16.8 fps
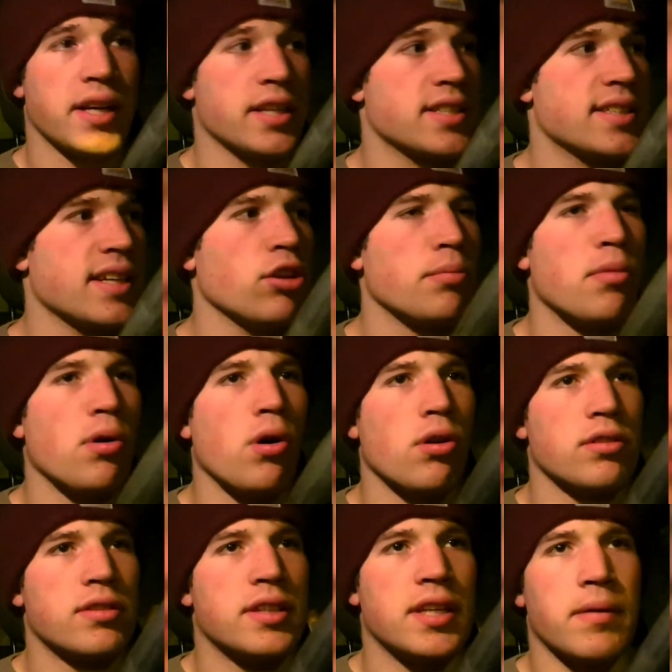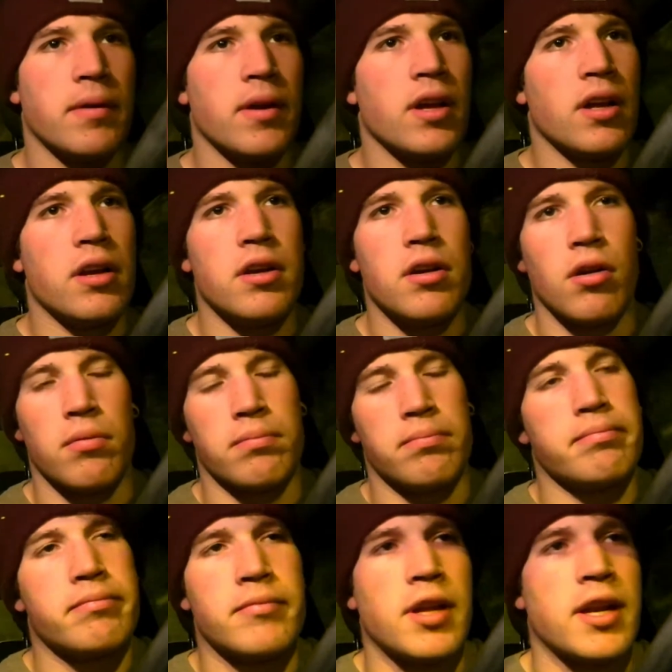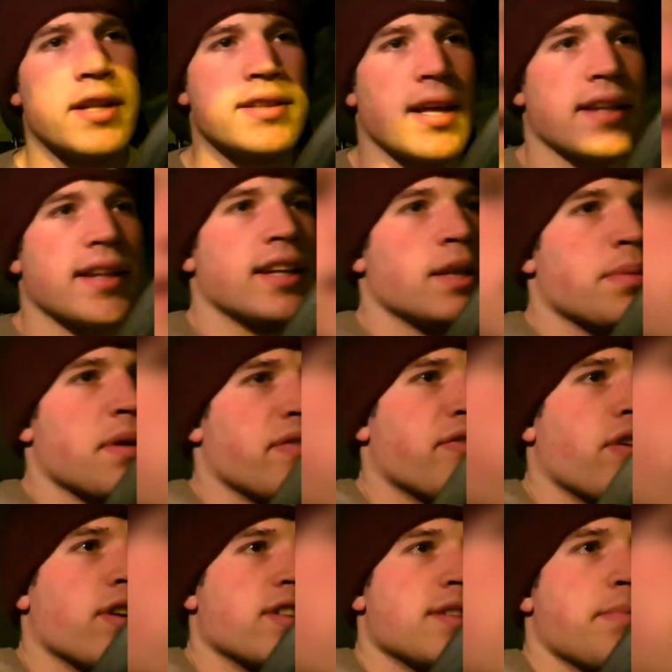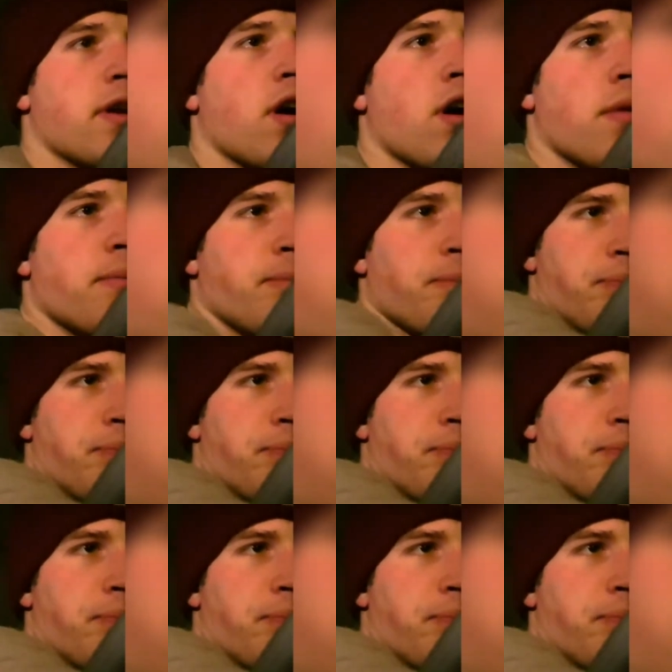Che essendo molti, non ritardati per forza, però